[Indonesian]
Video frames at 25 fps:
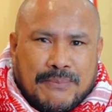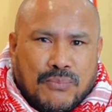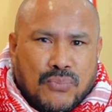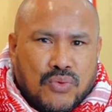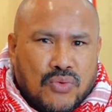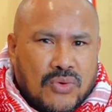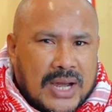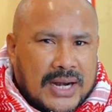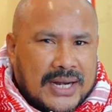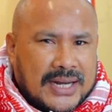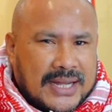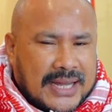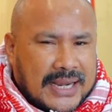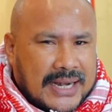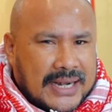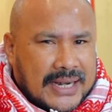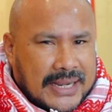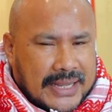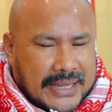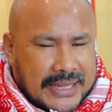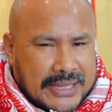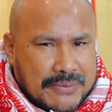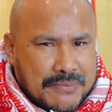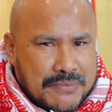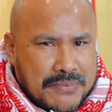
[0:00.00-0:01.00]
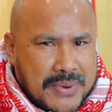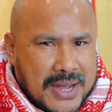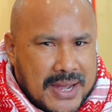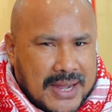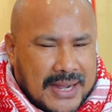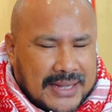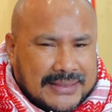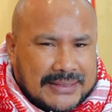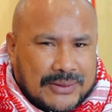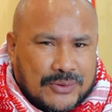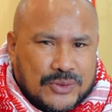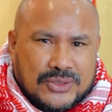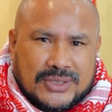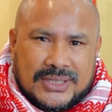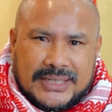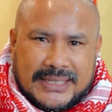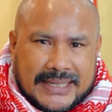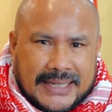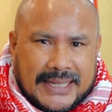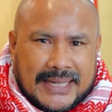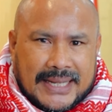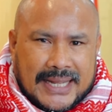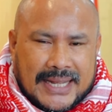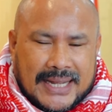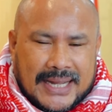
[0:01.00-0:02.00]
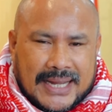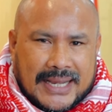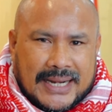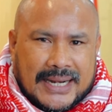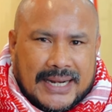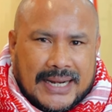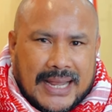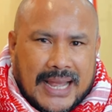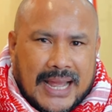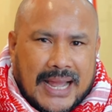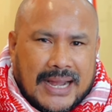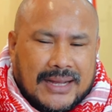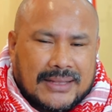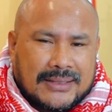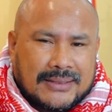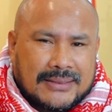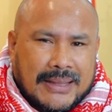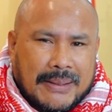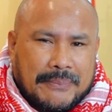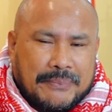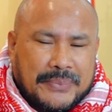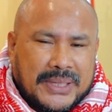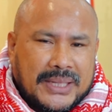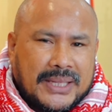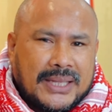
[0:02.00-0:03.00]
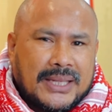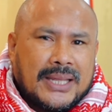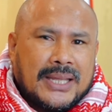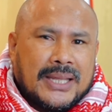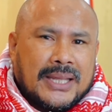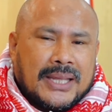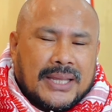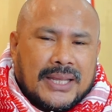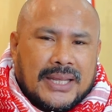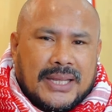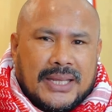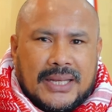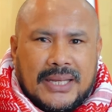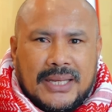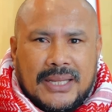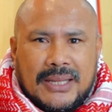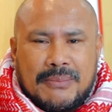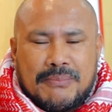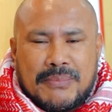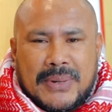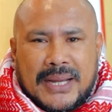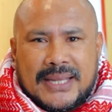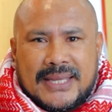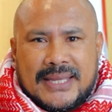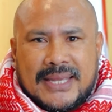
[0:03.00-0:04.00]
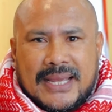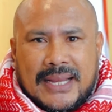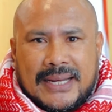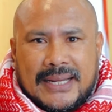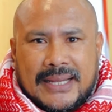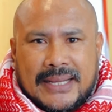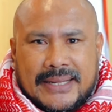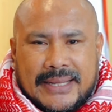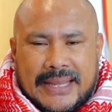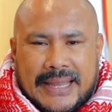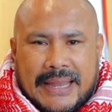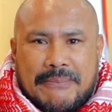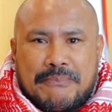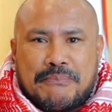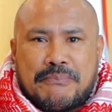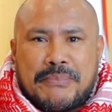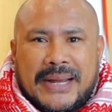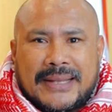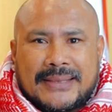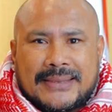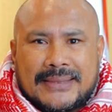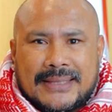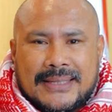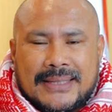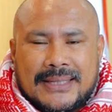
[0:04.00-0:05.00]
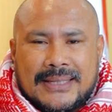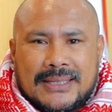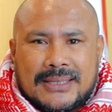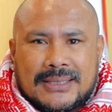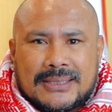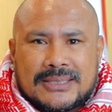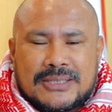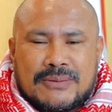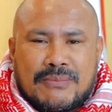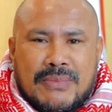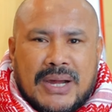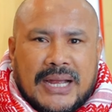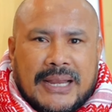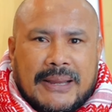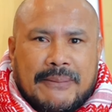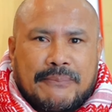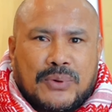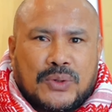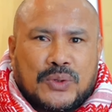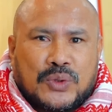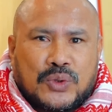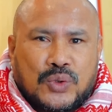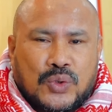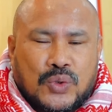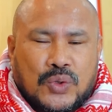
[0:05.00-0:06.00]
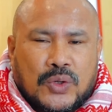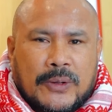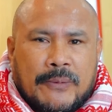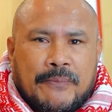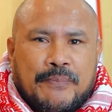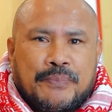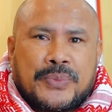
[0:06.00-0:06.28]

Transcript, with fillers: bukan karena iba atau sedih, karena akan tetapi ini bagian dari empati sebagai bentuk